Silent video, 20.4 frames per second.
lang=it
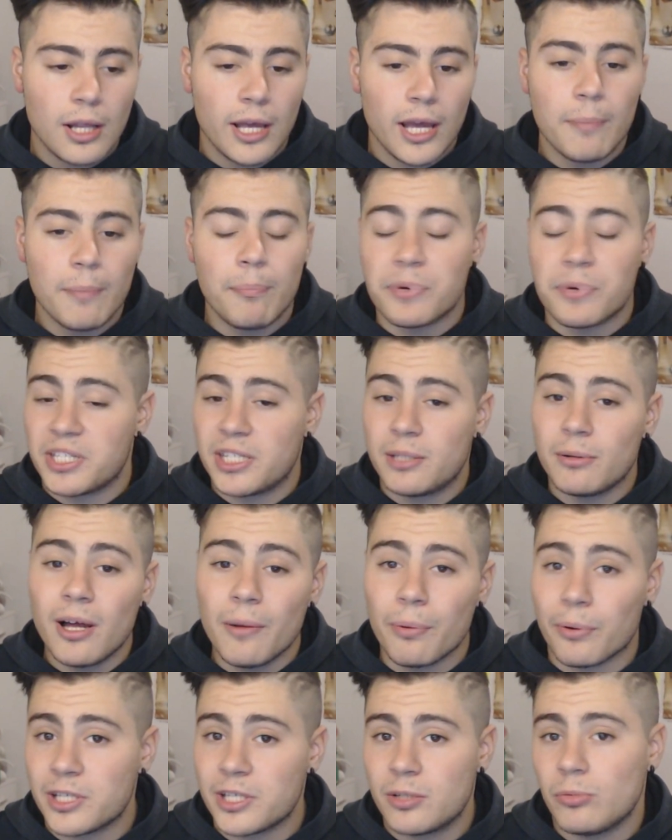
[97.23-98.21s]
E poi
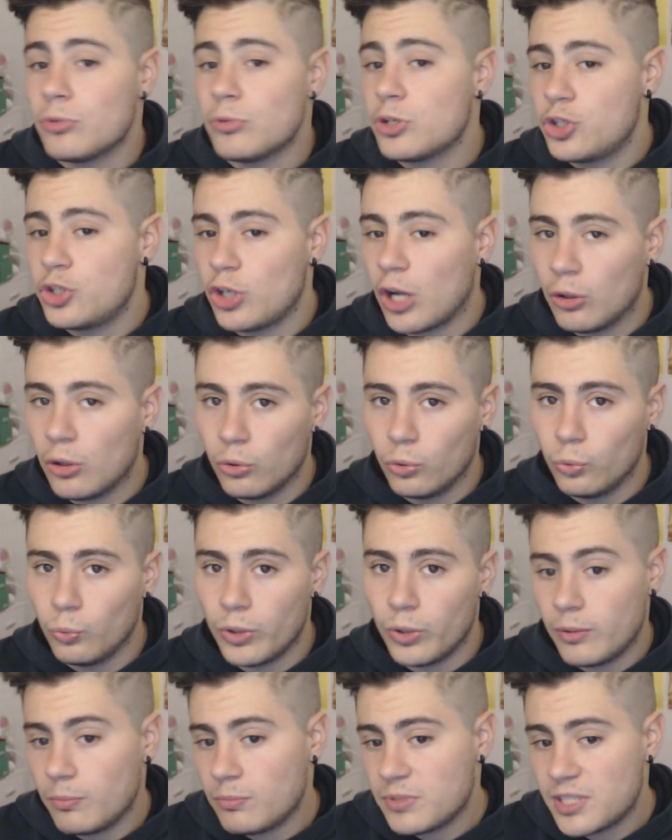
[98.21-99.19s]
settimana prossima ne usciranno
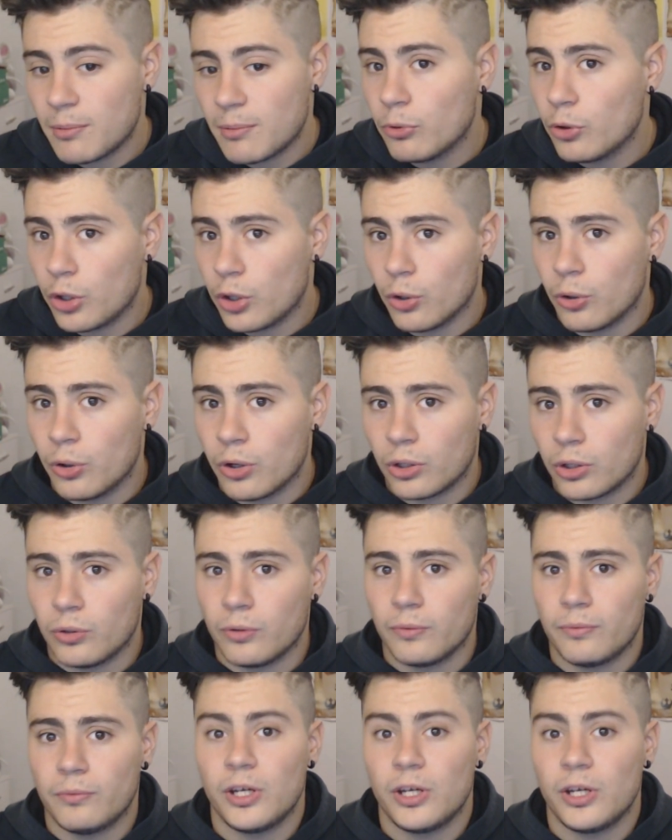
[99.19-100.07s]
due, se me lo ricordo.